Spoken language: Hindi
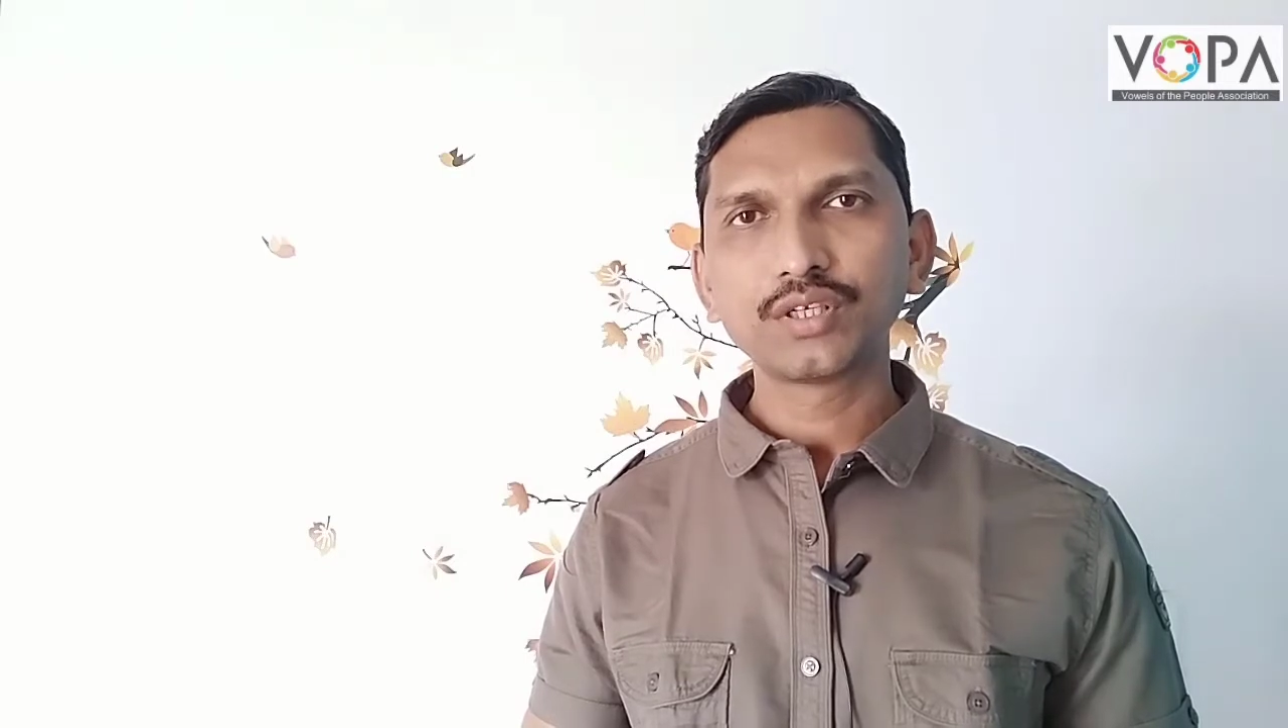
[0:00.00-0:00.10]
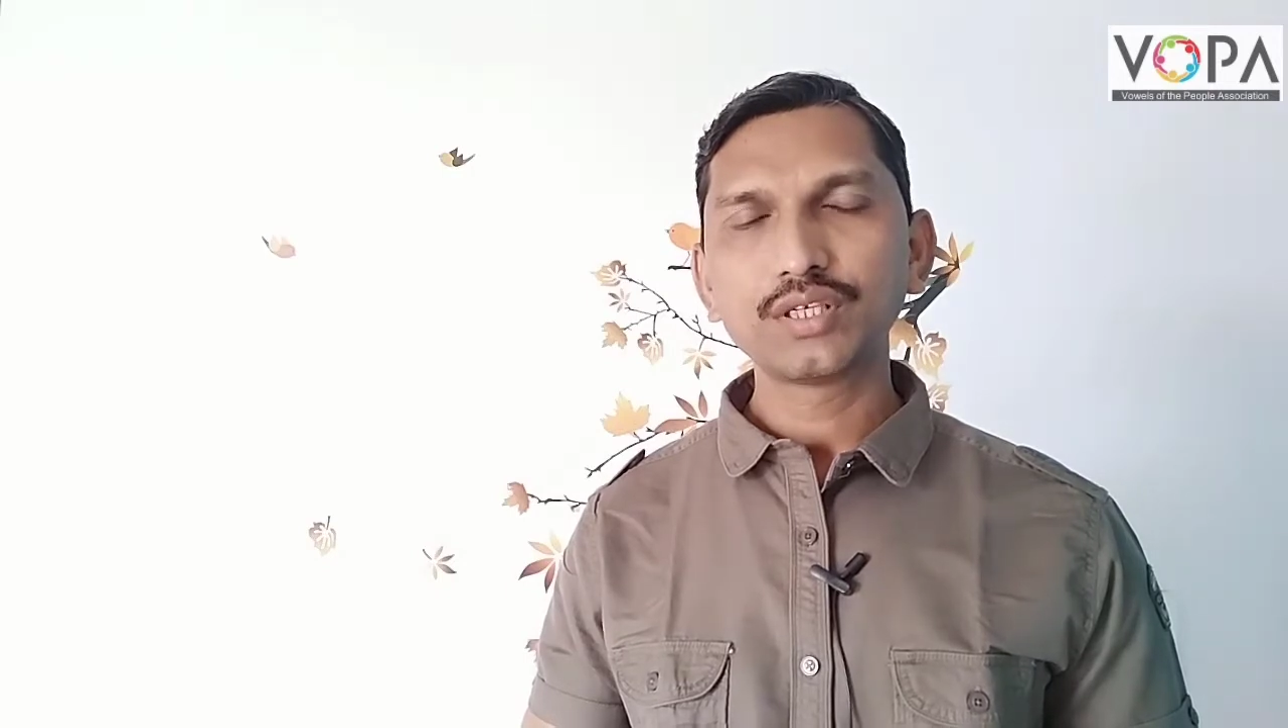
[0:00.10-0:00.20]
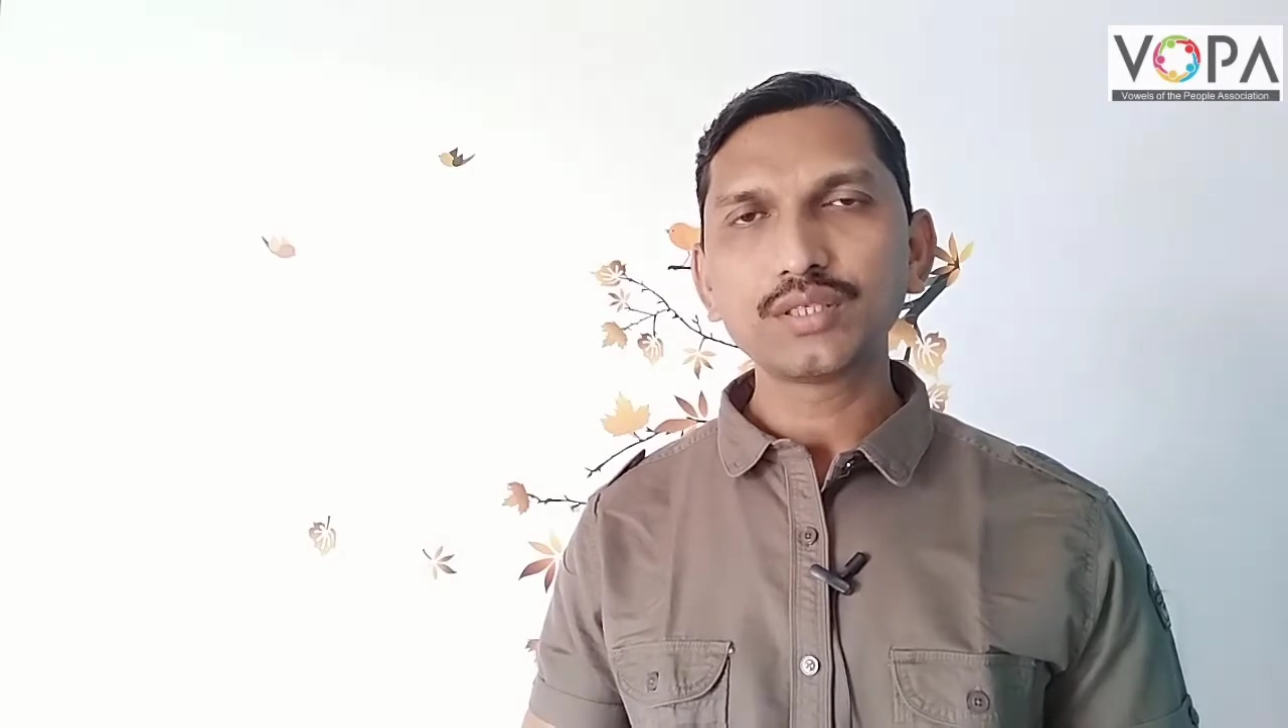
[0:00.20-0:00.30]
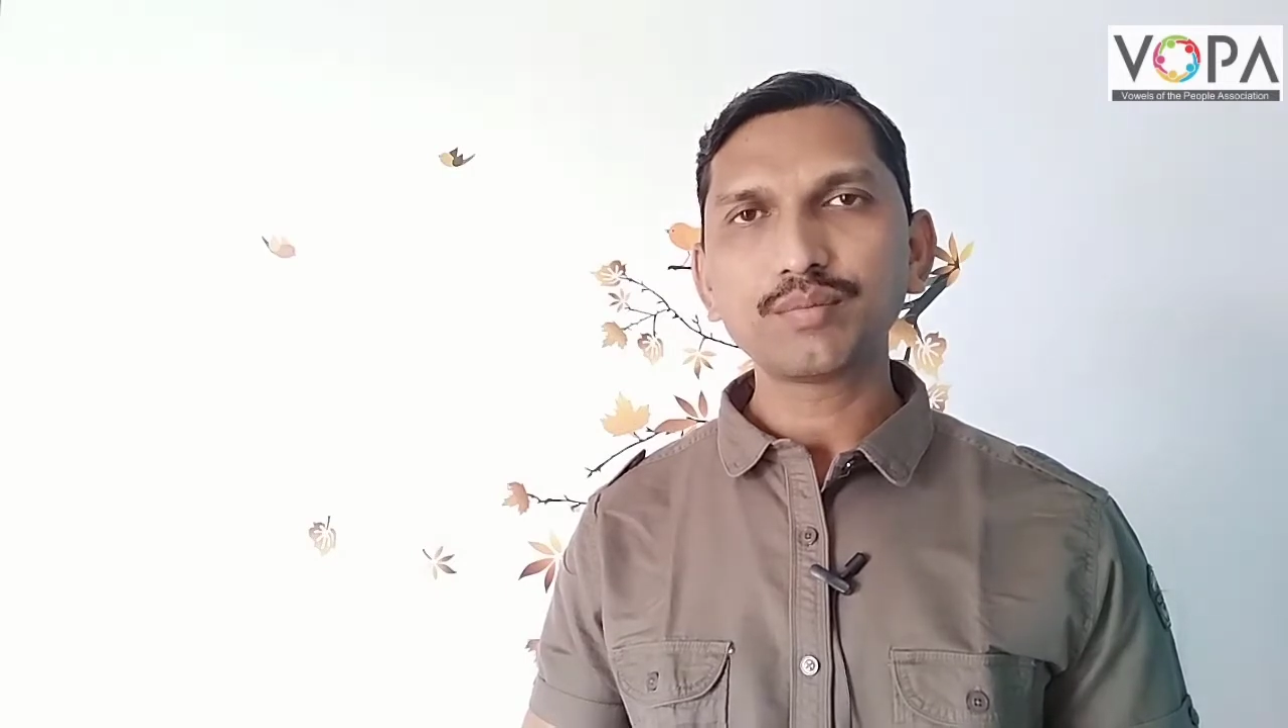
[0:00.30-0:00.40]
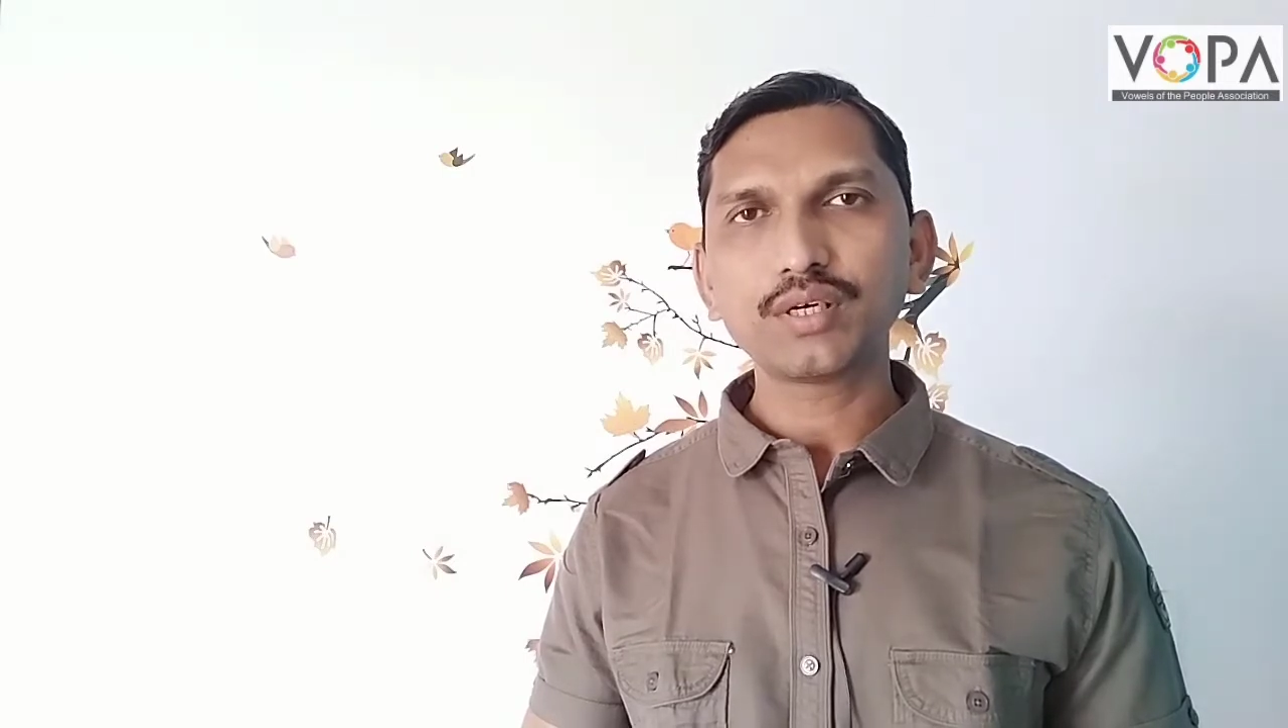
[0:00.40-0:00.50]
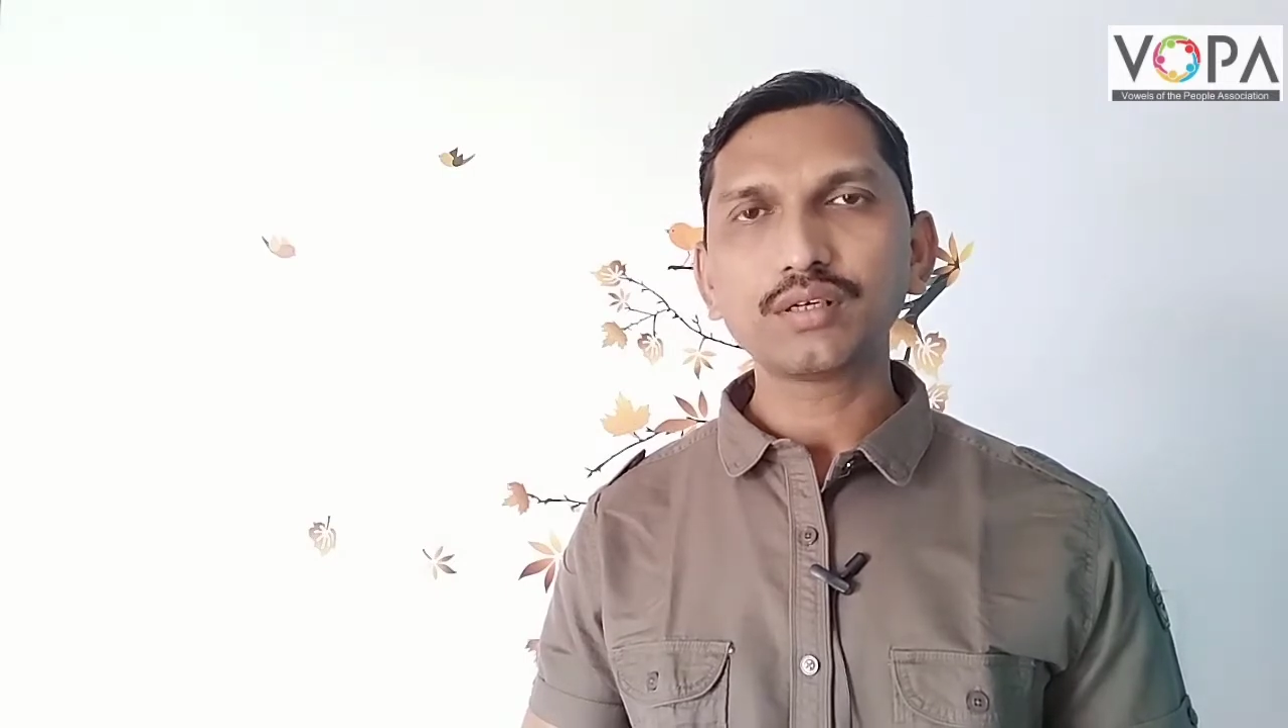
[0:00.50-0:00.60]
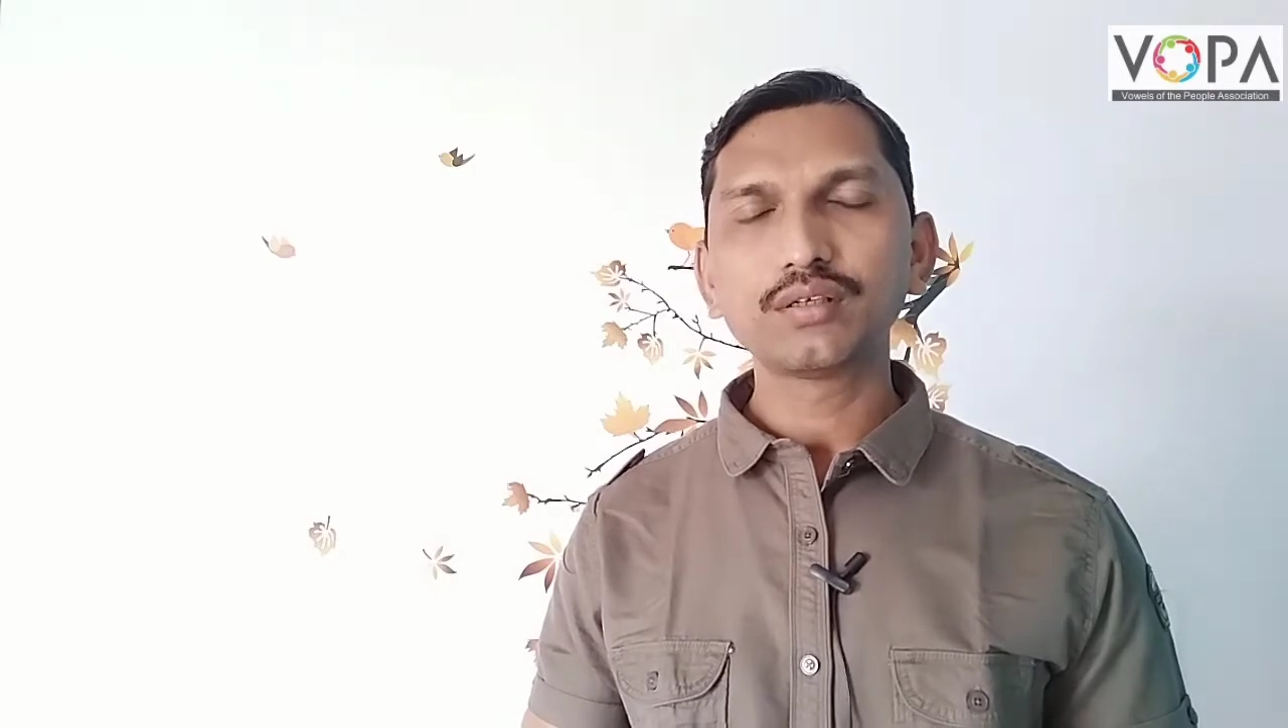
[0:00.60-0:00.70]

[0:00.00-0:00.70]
इस पर